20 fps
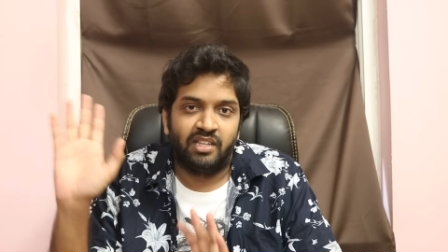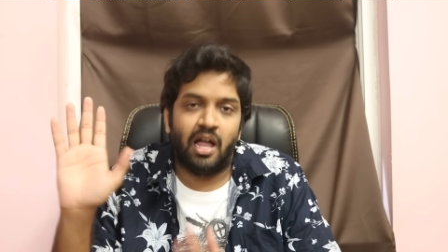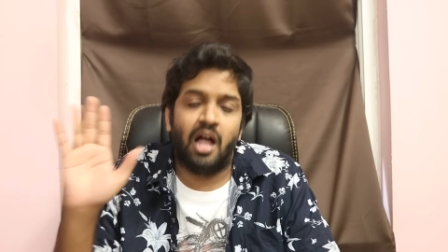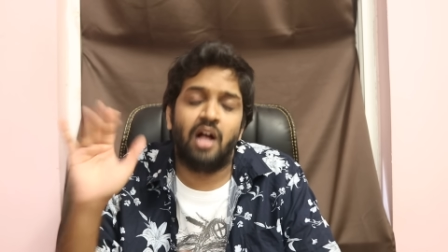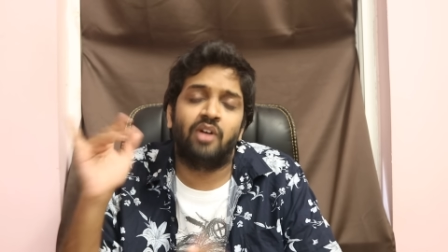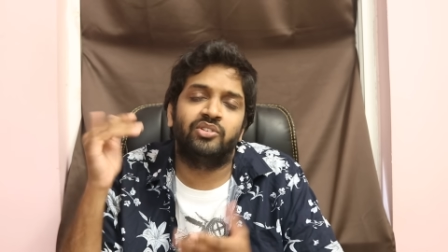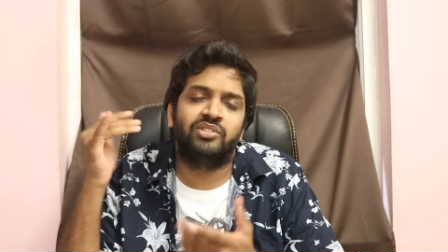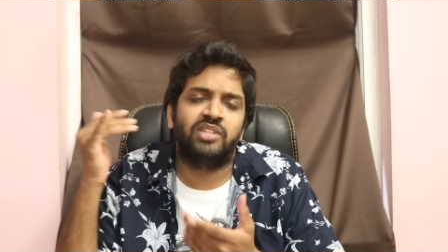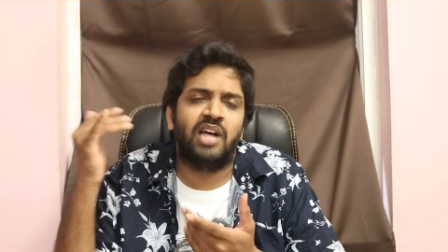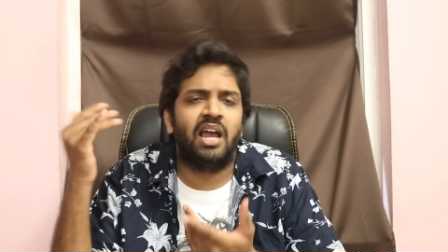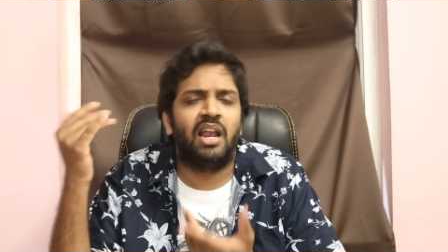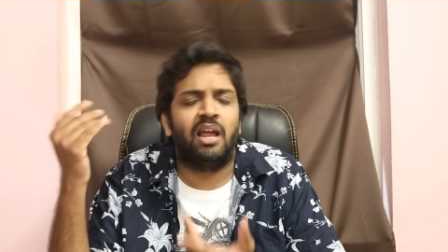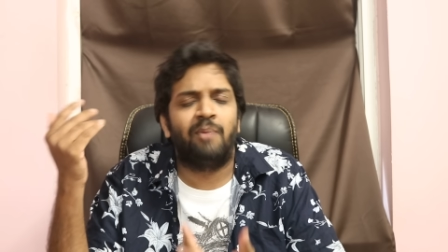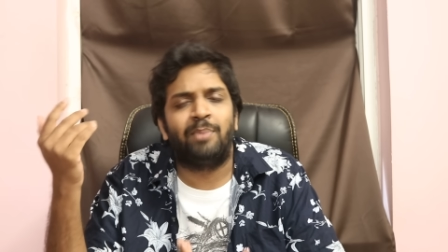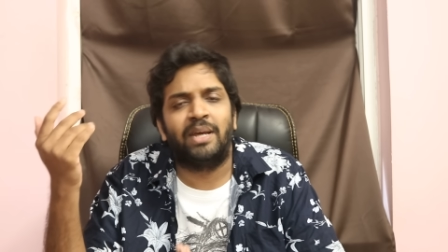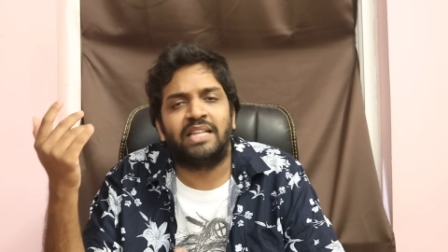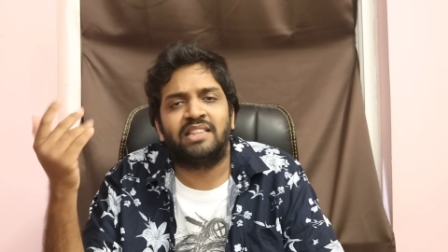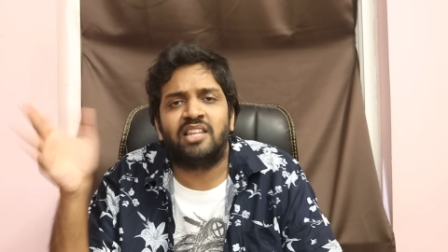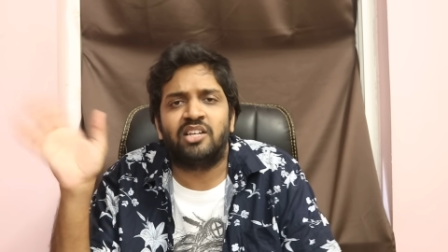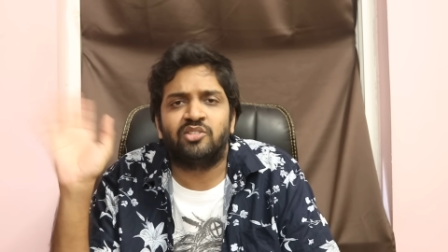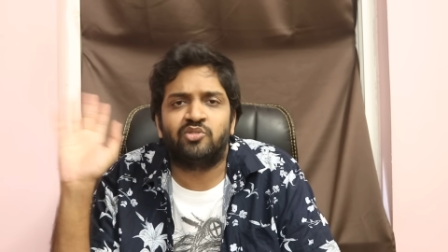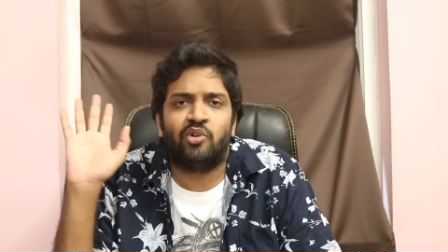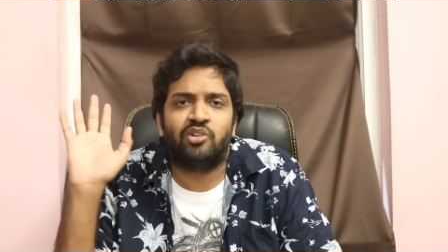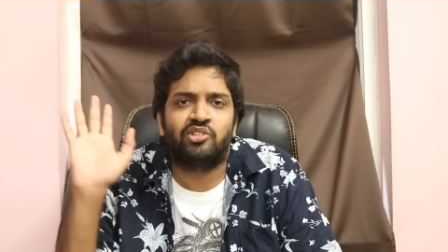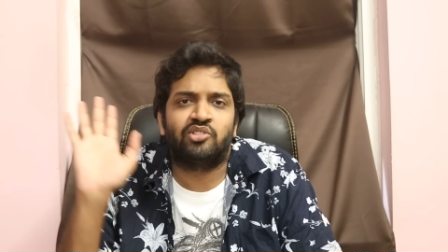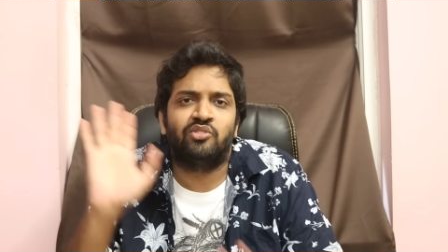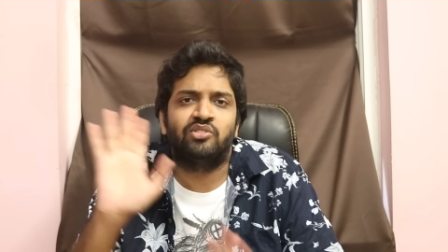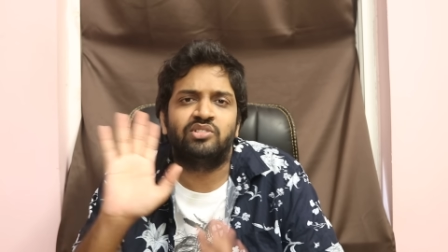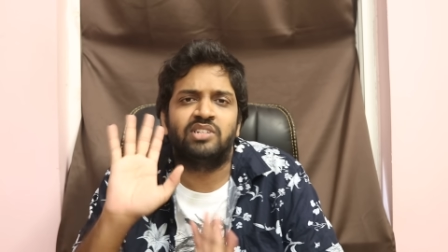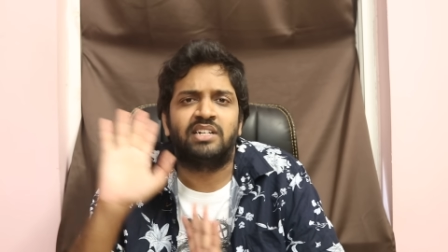నాకు చాలా పెద్ద
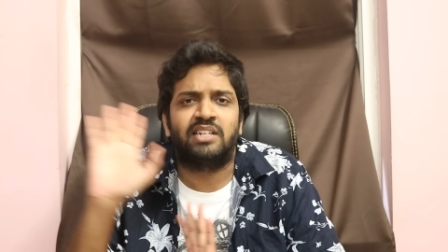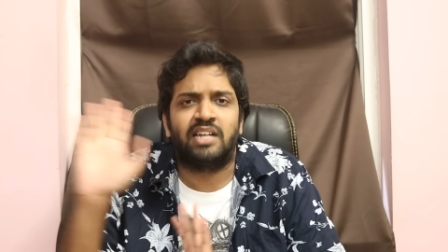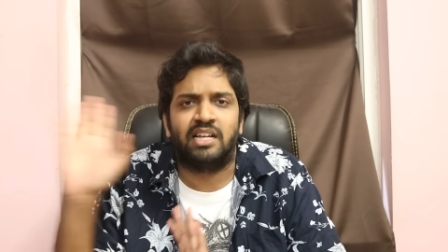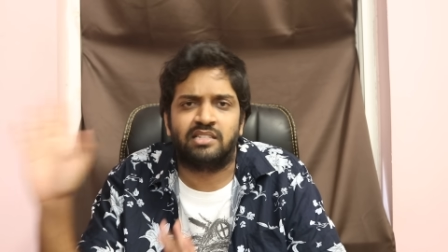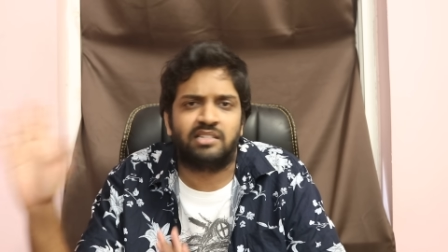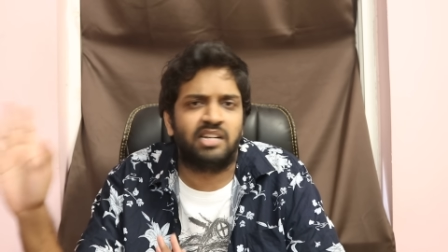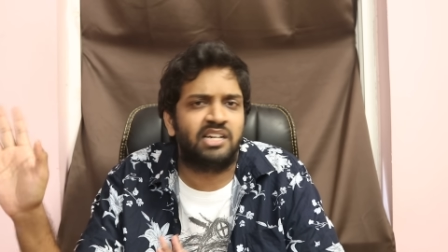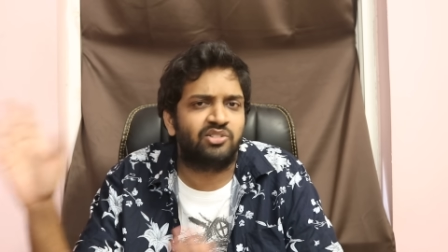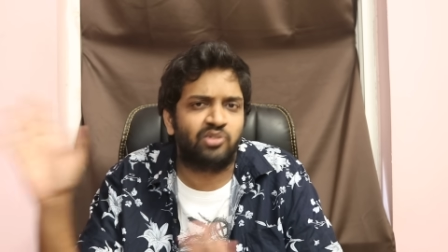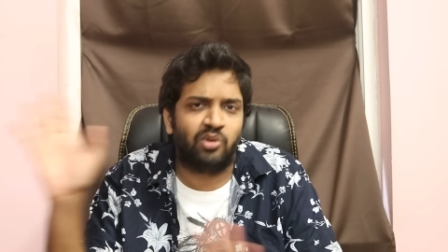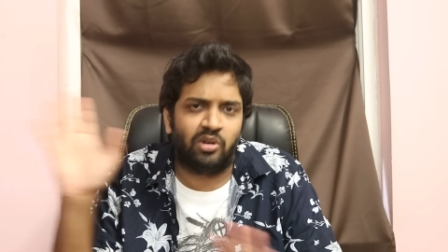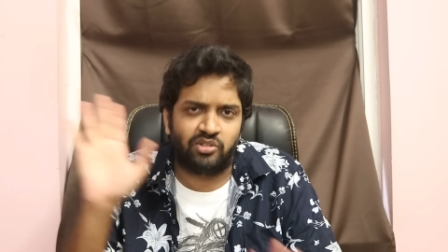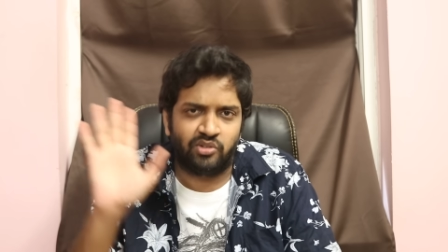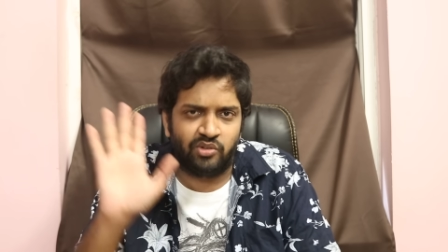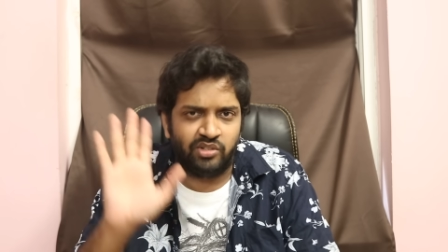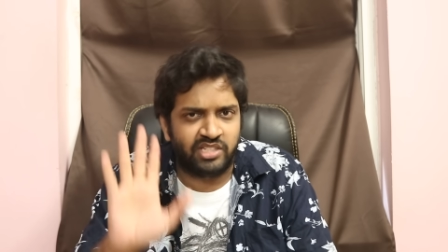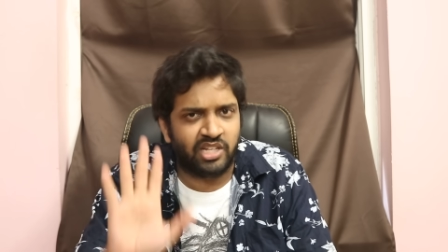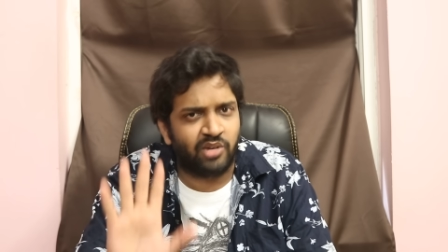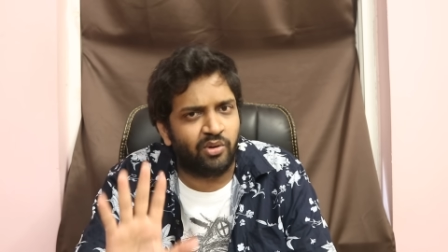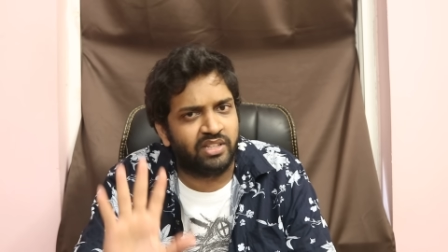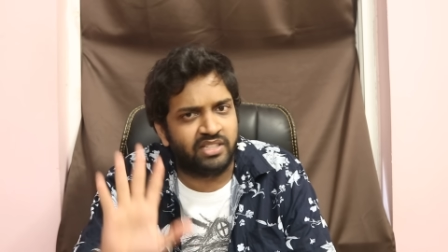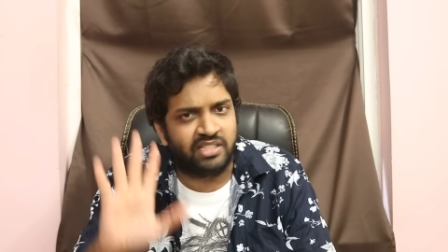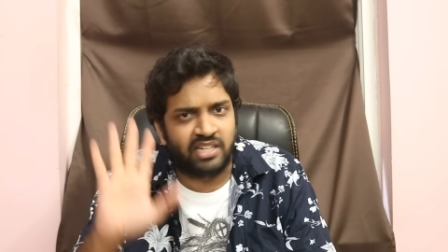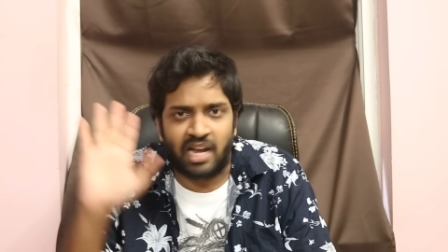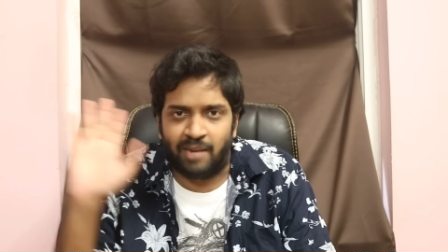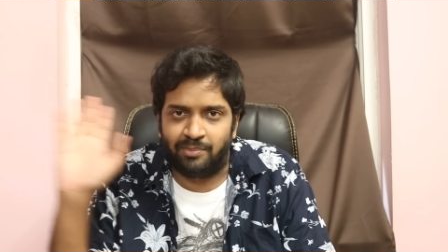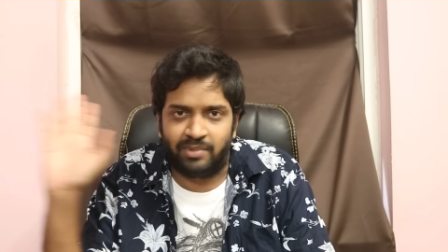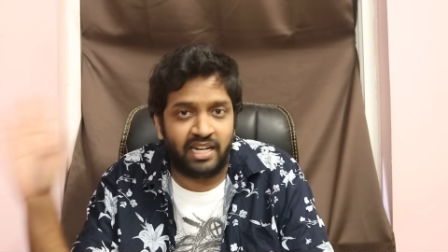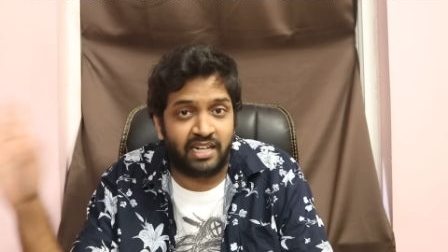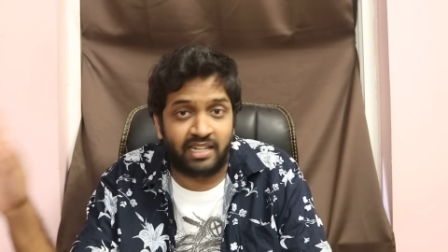సోర్స్ నుంచి ట్రస్టెడ్ సోర్స్ నుంచే వచ్చిన
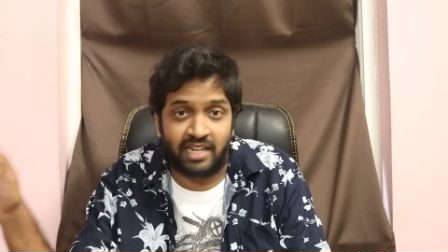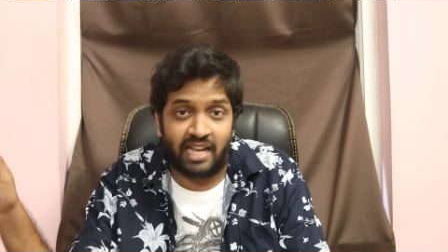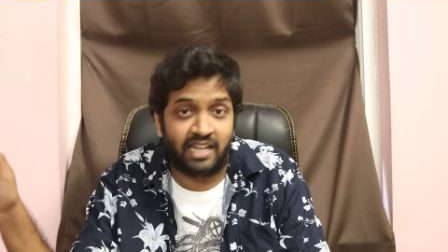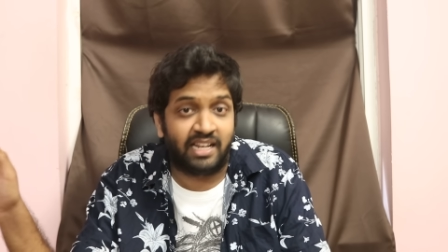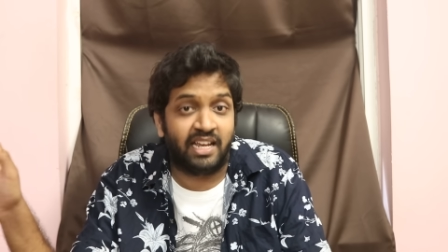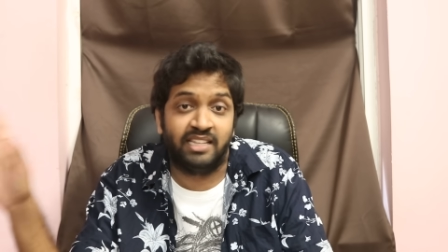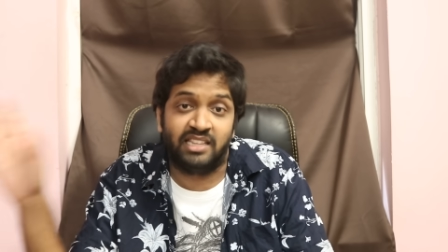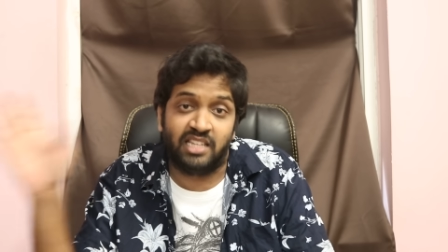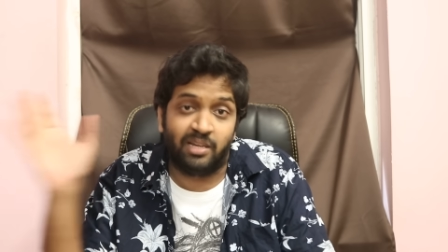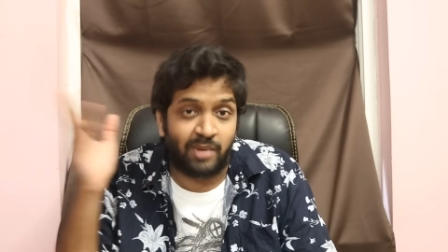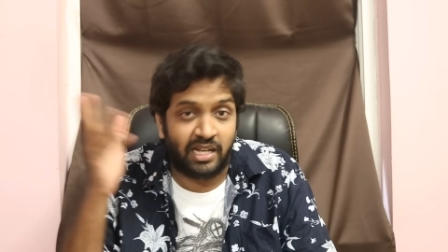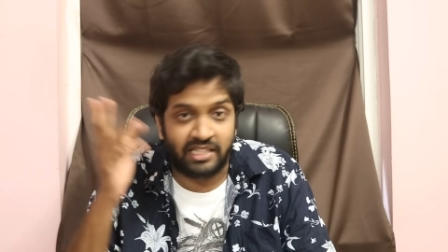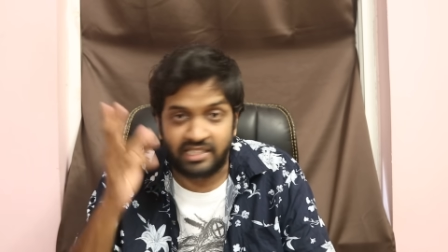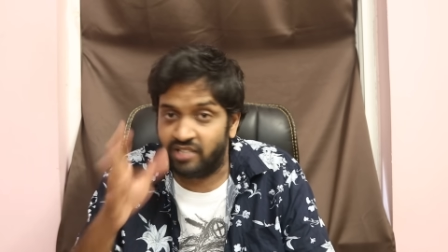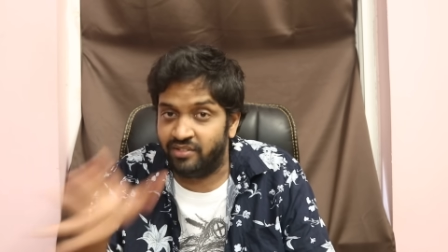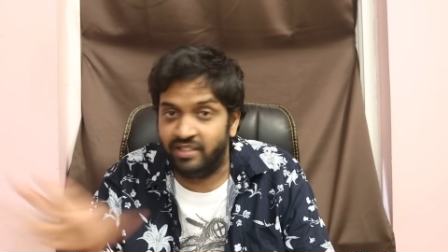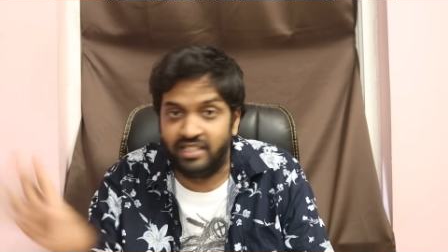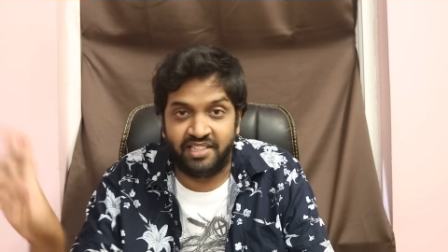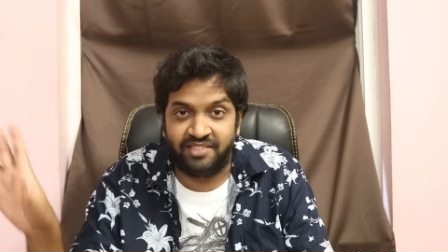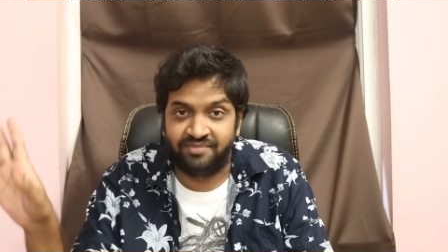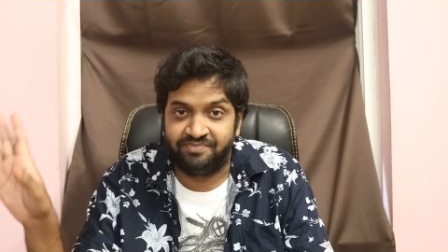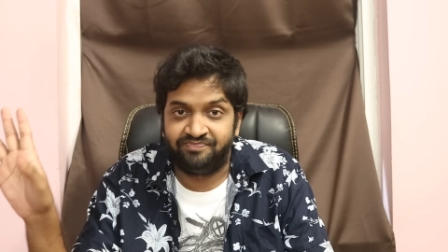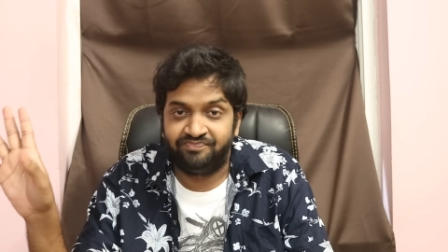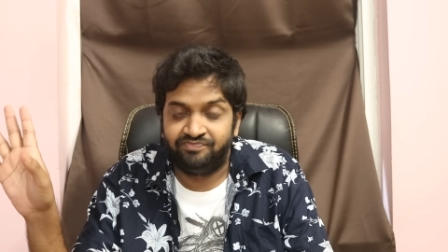అప్డేట్ నాకైతే మాత్రం ఇది